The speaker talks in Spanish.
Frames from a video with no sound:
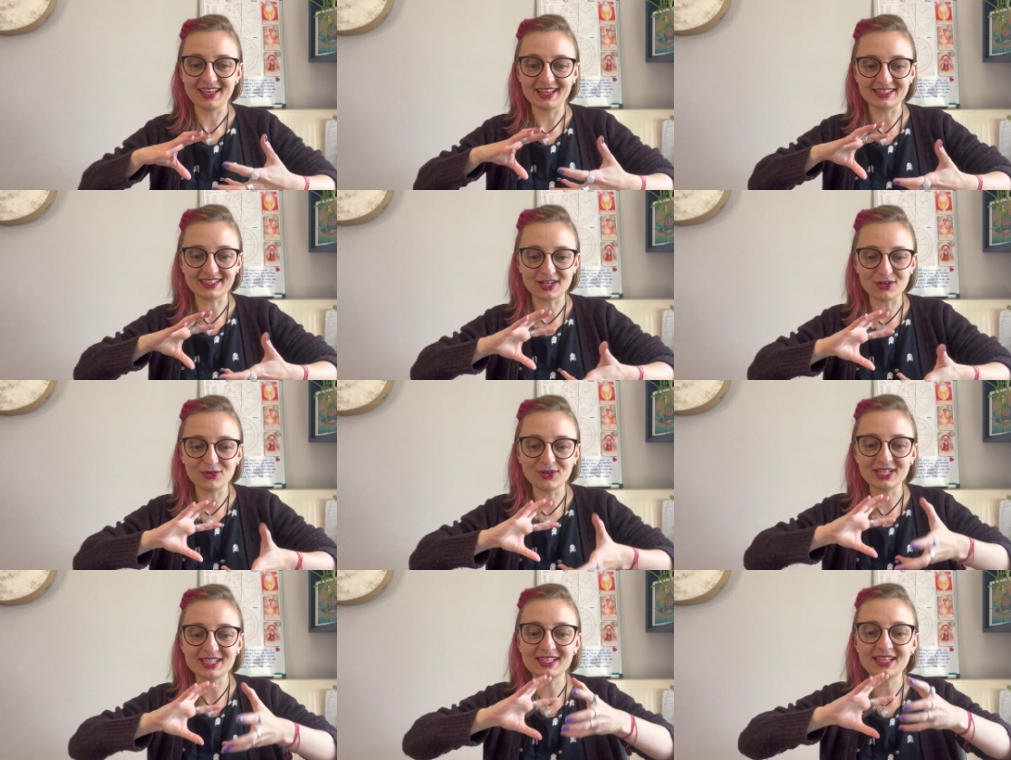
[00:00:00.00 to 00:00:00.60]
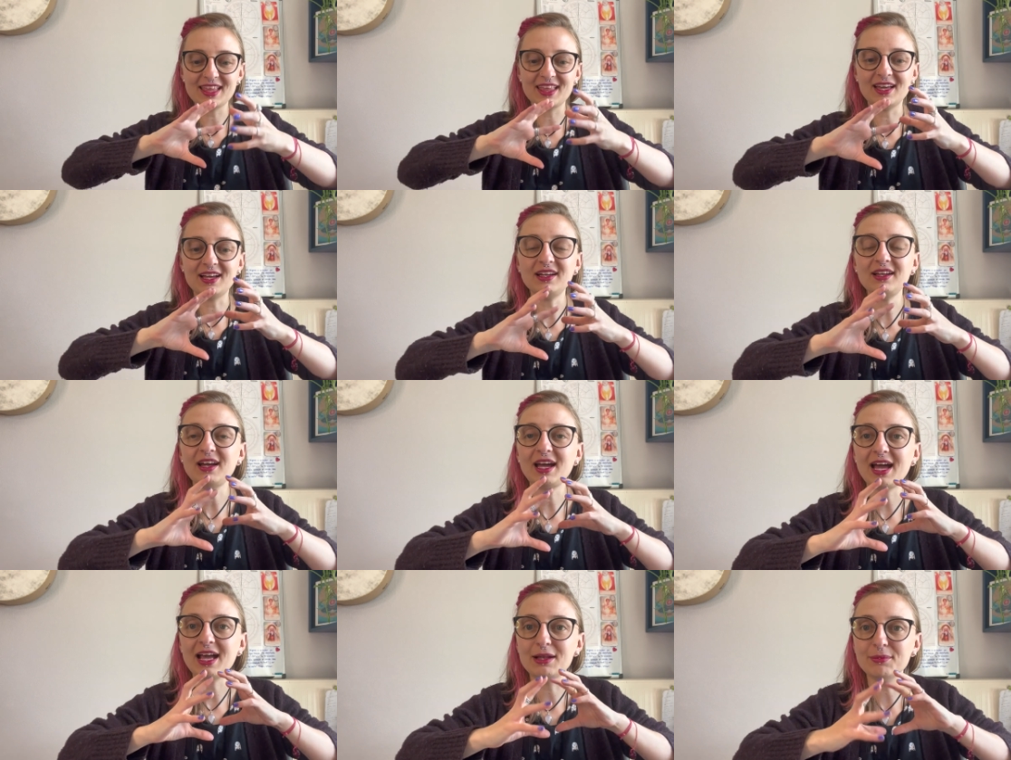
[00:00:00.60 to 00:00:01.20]
es algo que se da
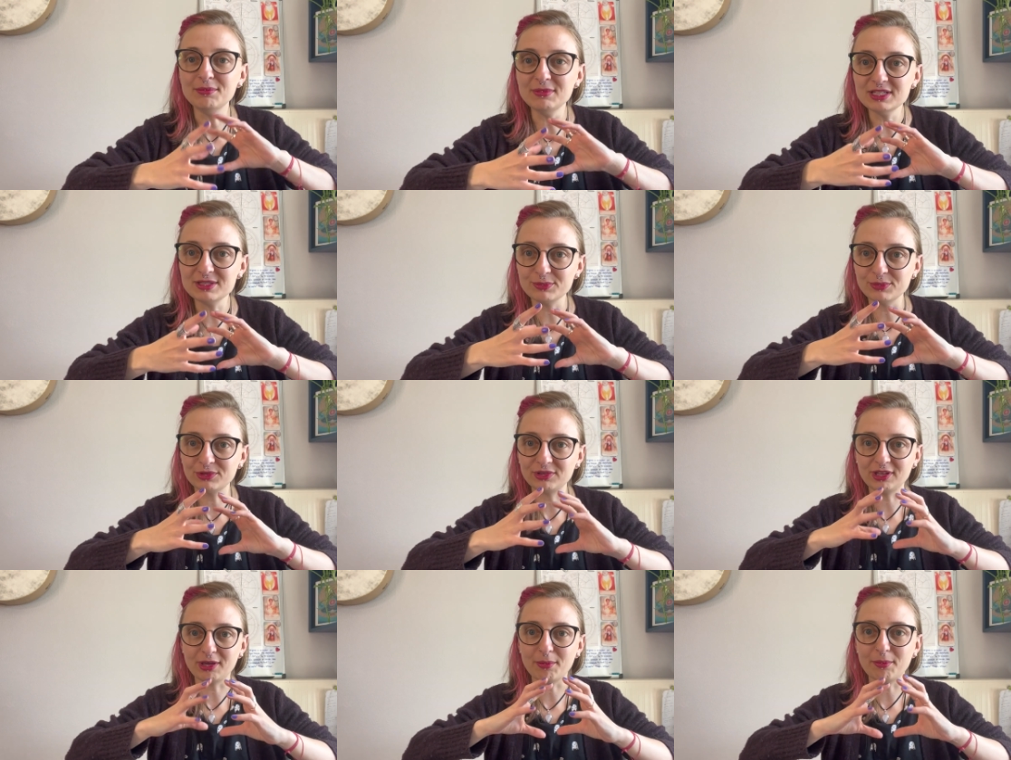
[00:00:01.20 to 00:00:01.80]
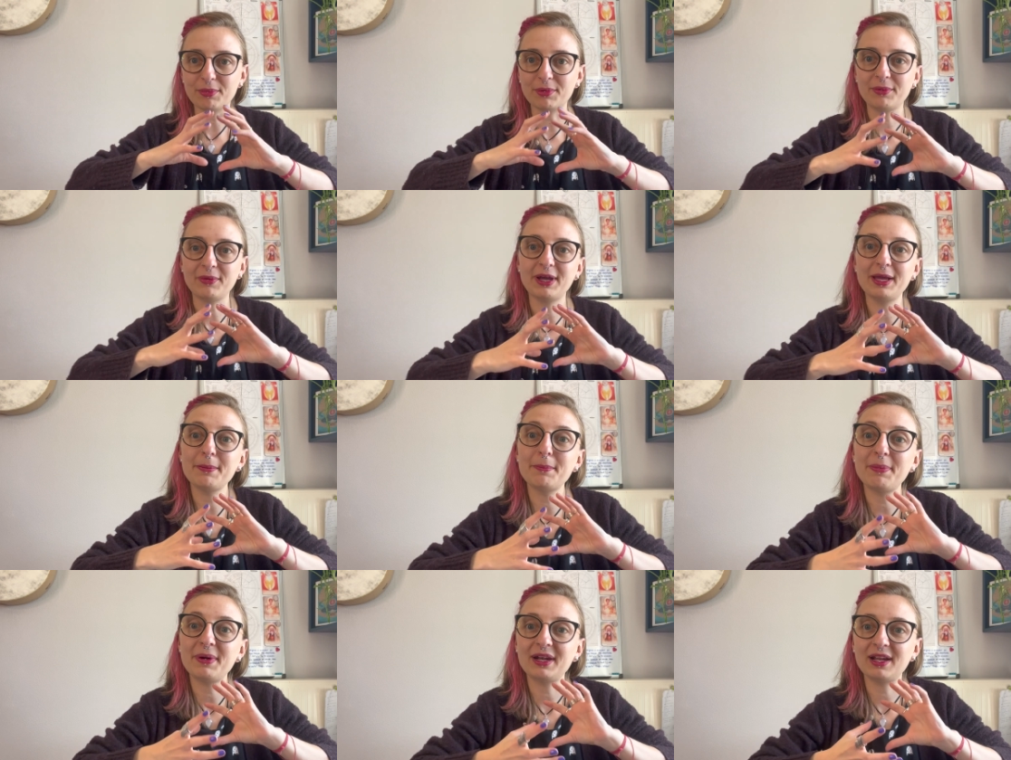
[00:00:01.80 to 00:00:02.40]
al mismo tiempo,
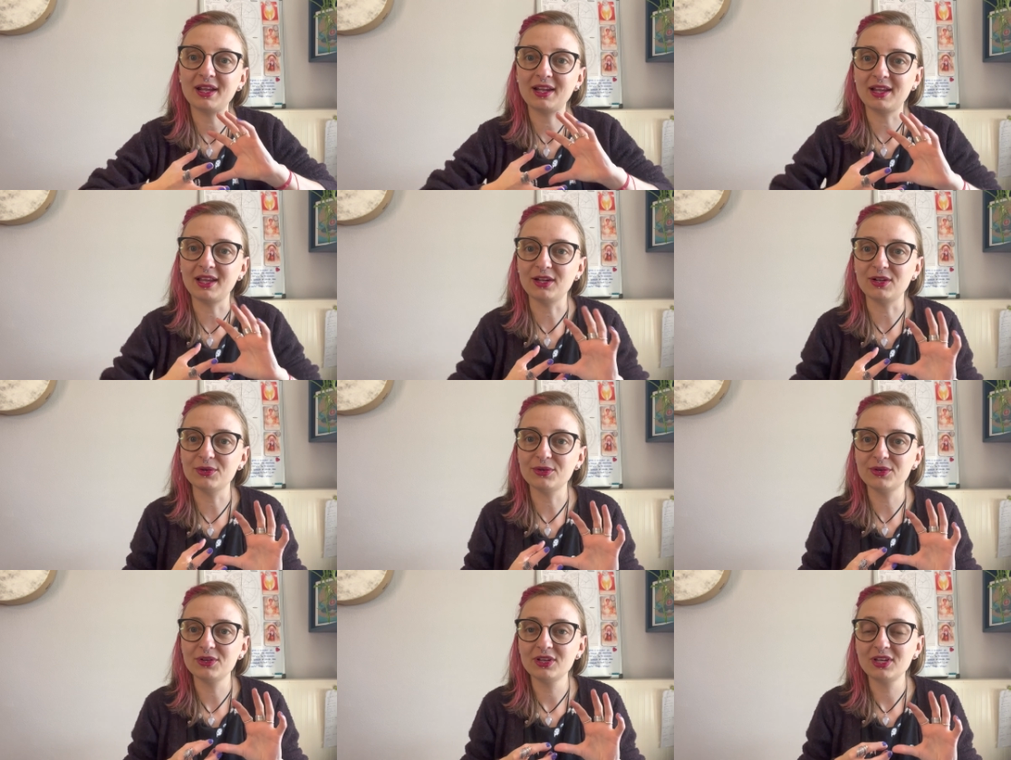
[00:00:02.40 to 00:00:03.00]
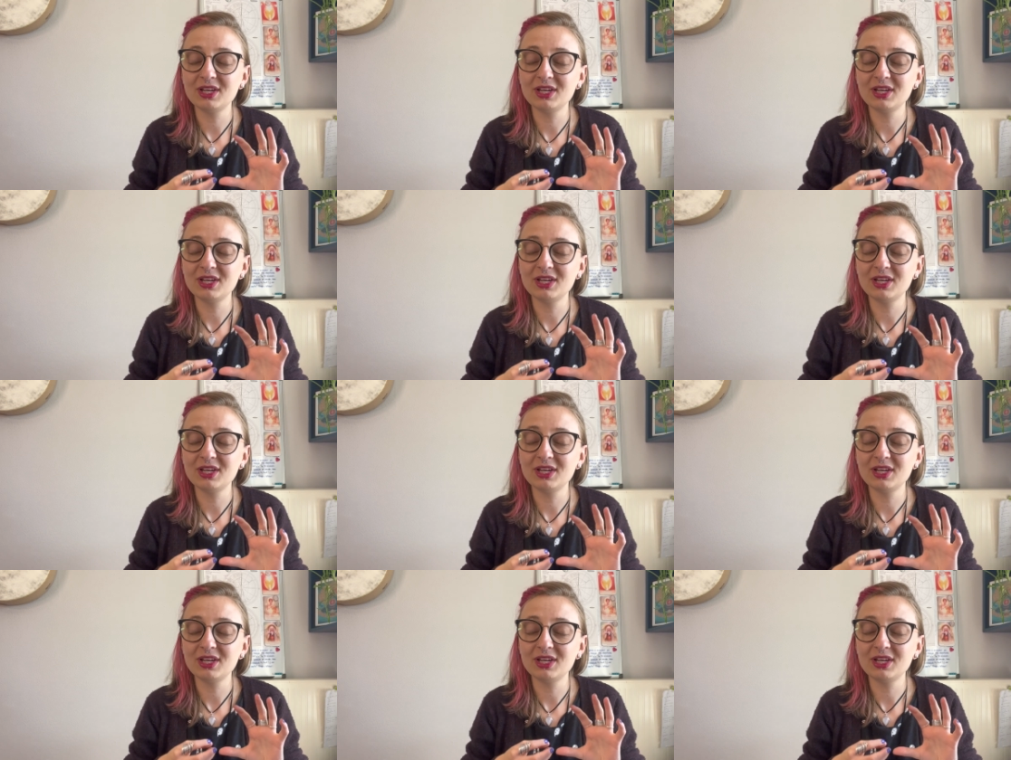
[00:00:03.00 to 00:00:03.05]
en paralelo.